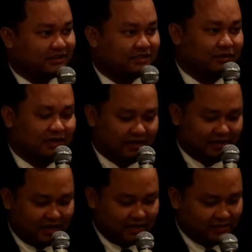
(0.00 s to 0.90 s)
ก็สวัสดี
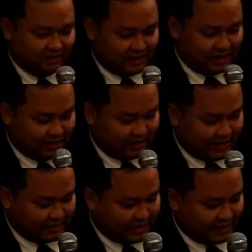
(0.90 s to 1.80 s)
ท่านค
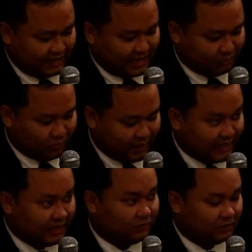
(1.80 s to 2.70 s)
ณาจารย์แขกกุ้ม
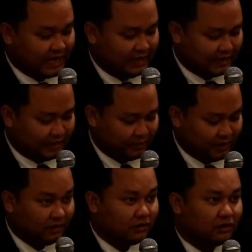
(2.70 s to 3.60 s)
เกียรติทุกท่านนะครับ
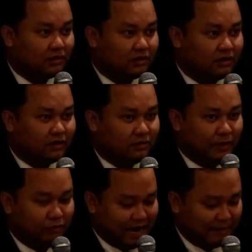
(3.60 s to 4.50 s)
ก็
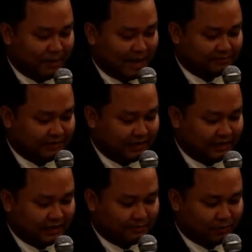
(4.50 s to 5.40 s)
เป็นเวลาปราบเซีย
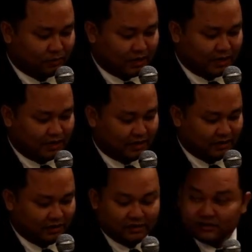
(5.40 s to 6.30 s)
นนะครับ เพราะว่า
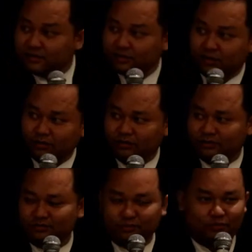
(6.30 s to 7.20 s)
ของ
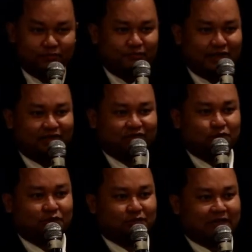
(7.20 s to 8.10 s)
ผมเป็น
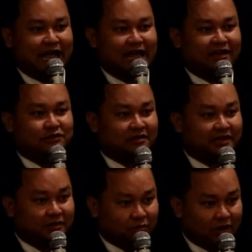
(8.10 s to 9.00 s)
ช่วงสุดท้ายและช่วง
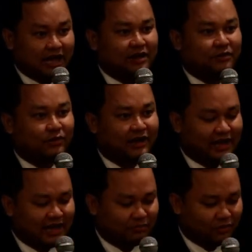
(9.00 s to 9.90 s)
ที่อยู่ข้าวด้วย
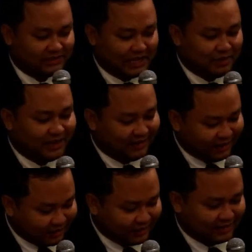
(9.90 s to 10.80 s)
นะครับอดใจอีก
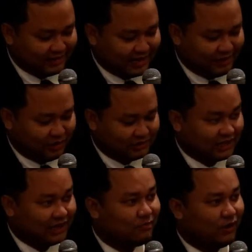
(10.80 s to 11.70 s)
นิดนึงนะครับ เรา
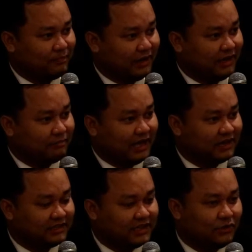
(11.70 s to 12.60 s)
จะขมวดประเด็นมา
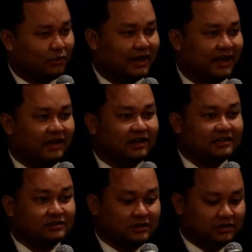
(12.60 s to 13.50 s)
ก็จะโยงมา
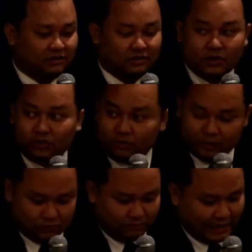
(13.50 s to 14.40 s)
จนถึงยุค
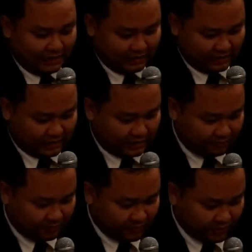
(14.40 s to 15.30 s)
ปัจจุบันนะครับ